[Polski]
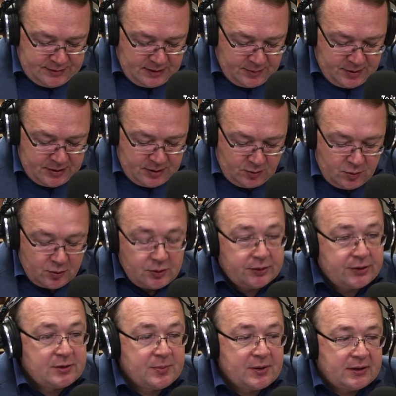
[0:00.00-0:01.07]
z ramienia ruchu
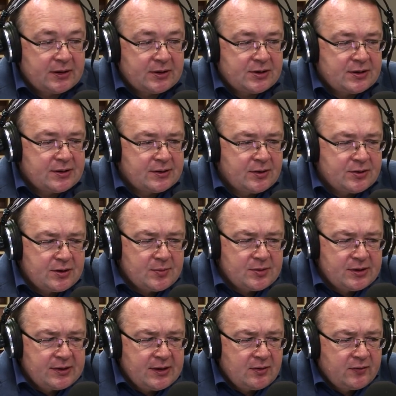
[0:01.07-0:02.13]
Kukiz 15 jest gościem
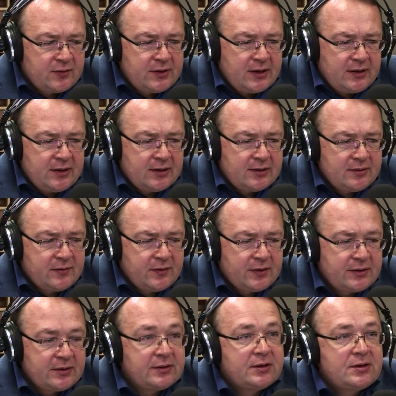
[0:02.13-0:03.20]
sygnałów dnia i
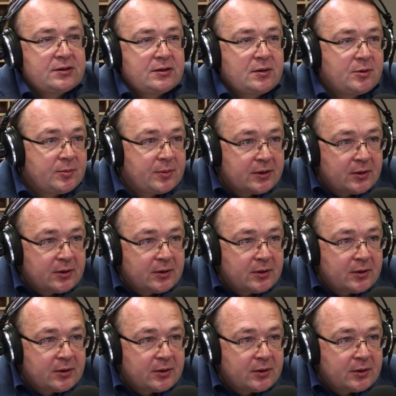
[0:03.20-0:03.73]
radiowej jedynki. Dzień dobry